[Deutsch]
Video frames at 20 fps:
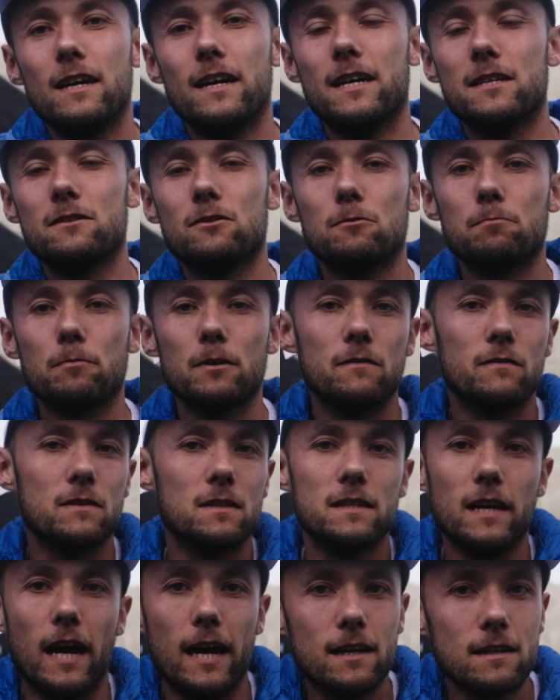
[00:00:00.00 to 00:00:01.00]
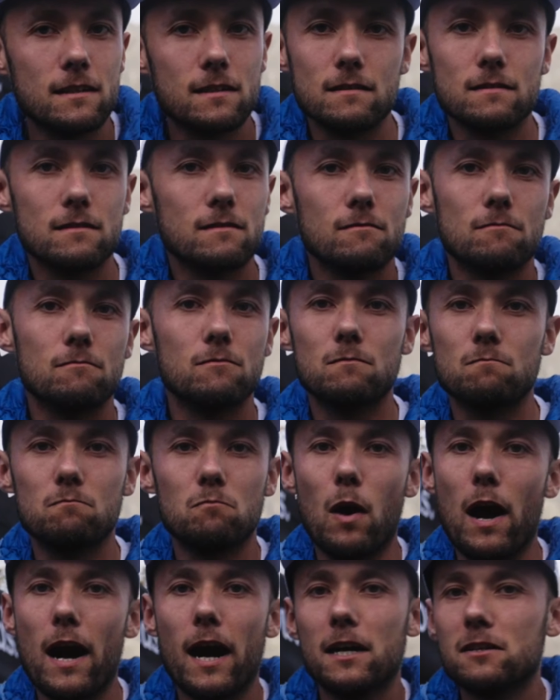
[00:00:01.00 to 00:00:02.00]
Also sprich, wir sind ja alles
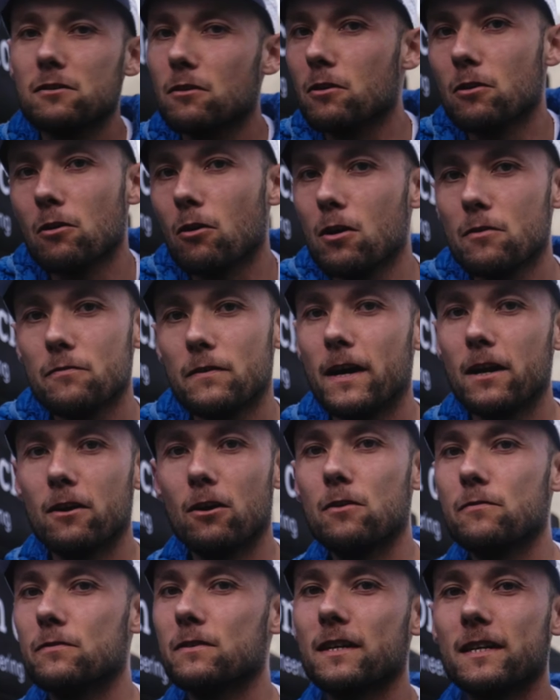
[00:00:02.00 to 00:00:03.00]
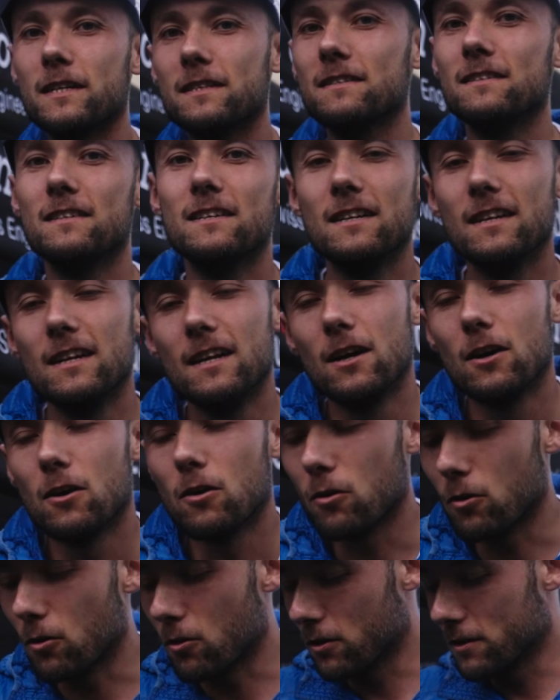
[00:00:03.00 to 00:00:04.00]
Marathonläufer, Läuferinnen
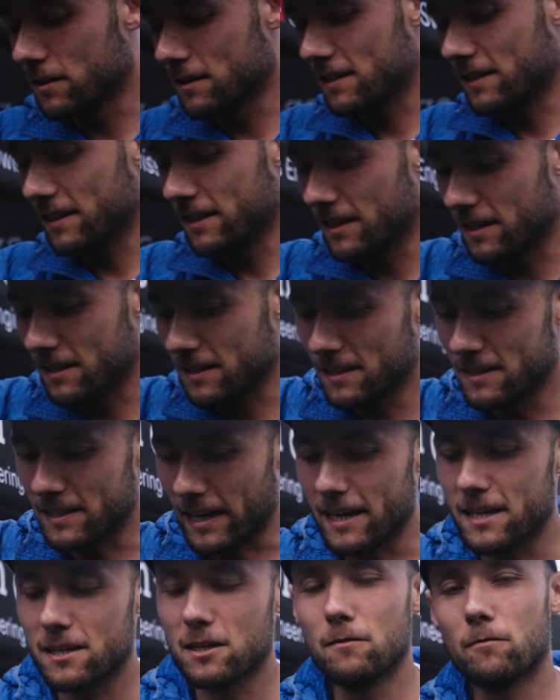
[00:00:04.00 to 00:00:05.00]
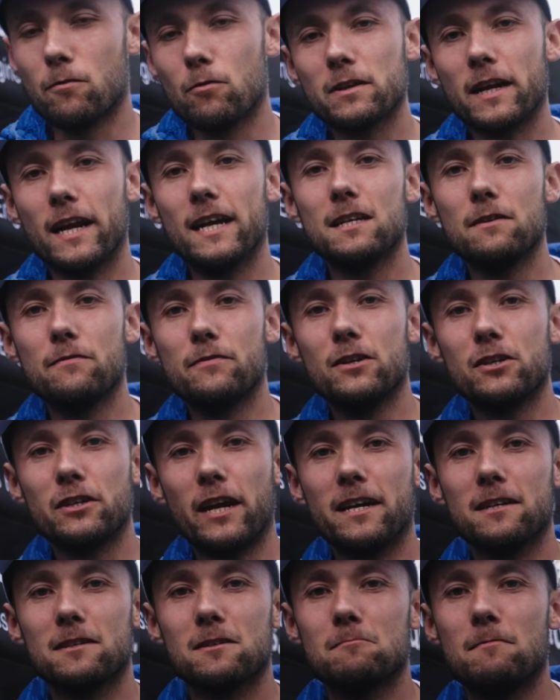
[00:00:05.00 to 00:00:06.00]
und äh, sind es eigentlich gewohnt, relativ viel
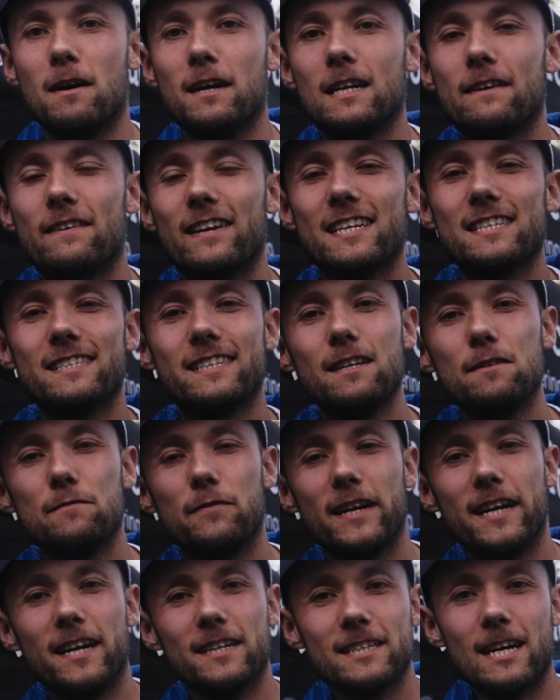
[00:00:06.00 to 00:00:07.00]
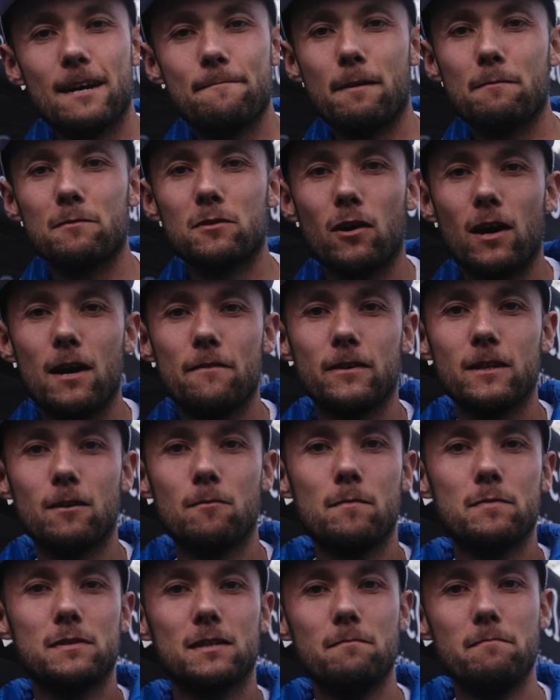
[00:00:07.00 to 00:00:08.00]
Strecke zu machen, aber das Ding verlangt einem dann doch einfach noch
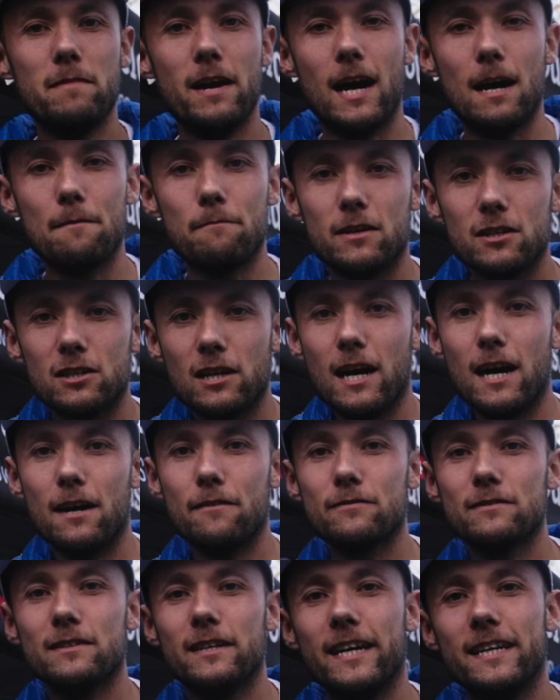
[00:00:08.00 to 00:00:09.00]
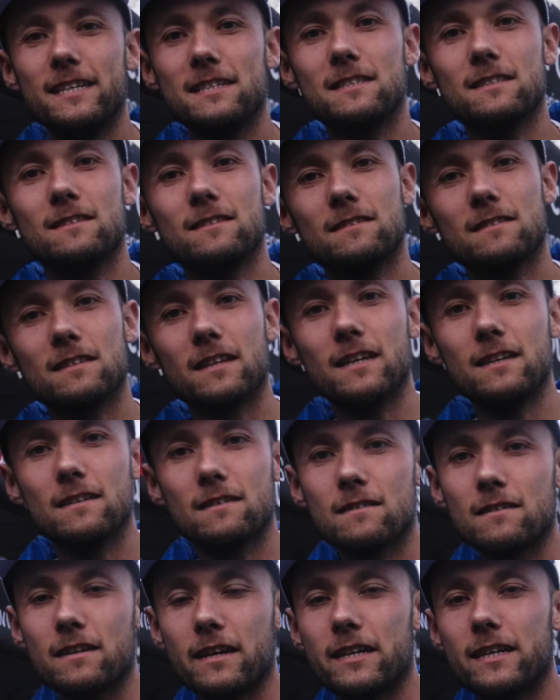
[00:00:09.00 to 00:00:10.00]
ein bisschen mehr ab, was Schlafen, Essen,
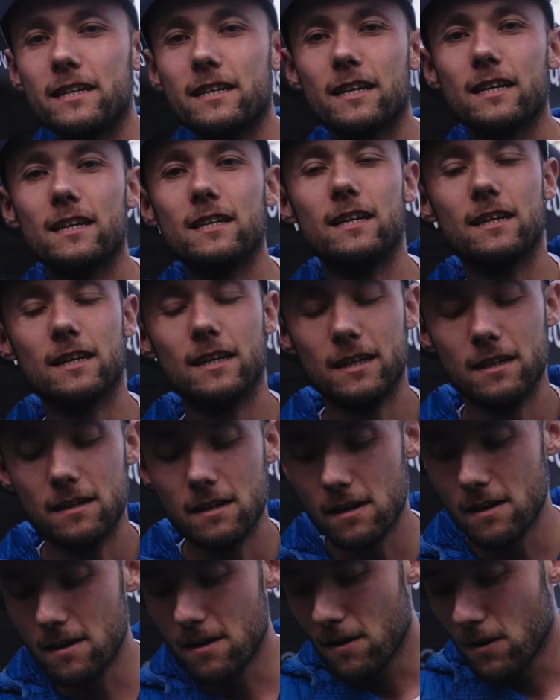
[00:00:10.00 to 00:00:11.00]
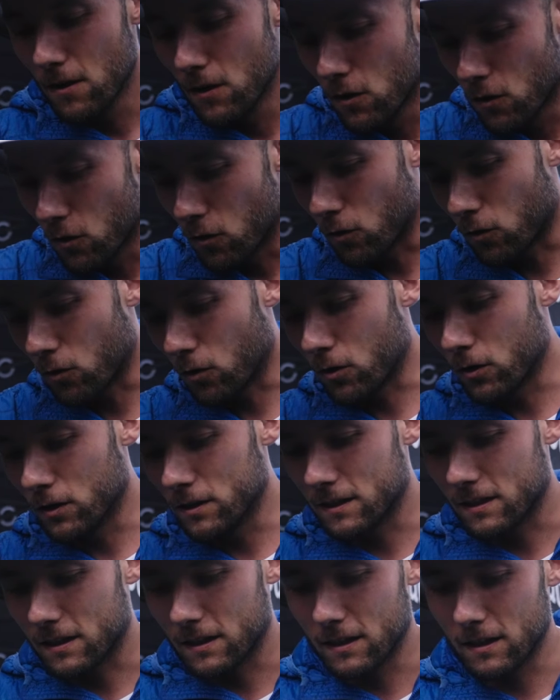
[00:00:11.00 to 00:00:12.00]
Trinken, Regenerieren angeht.
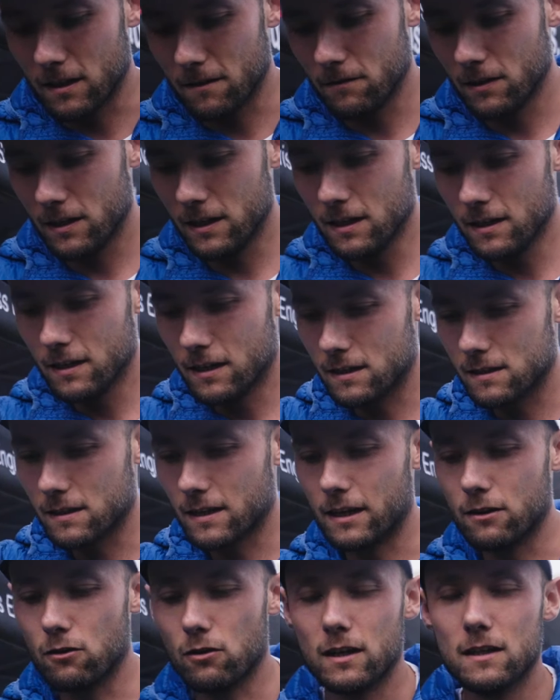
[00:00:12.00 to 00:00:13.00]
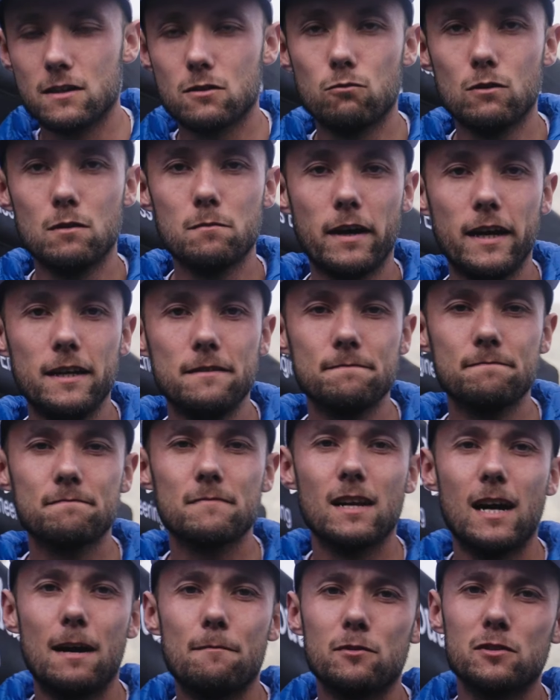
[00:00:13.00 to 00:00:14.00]
Und äh, wir liegen jetzt noch ganz gut im Rennen,
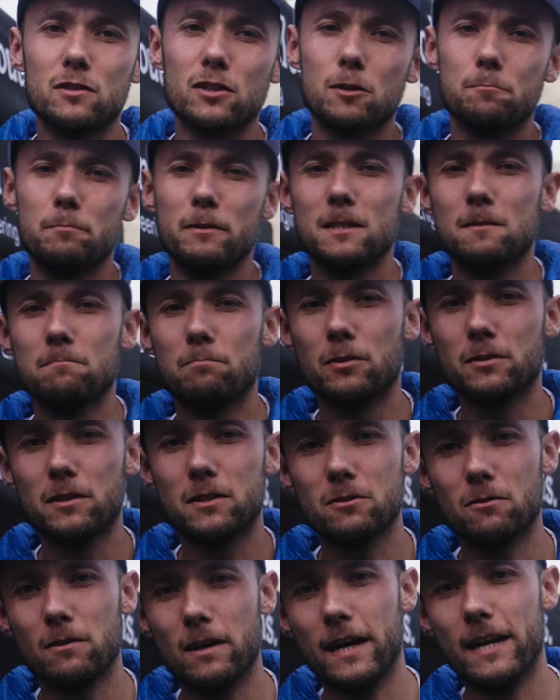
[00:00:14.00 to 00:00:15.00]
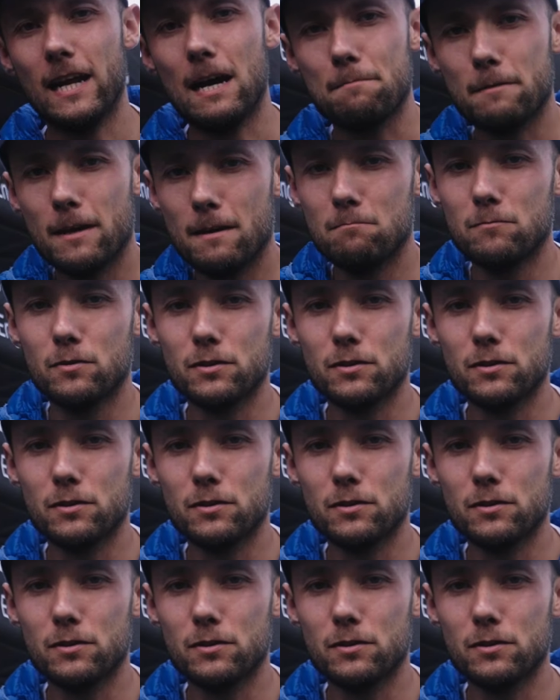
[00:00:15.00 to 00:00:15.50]
haben unsere Spitzenposition leider abgeben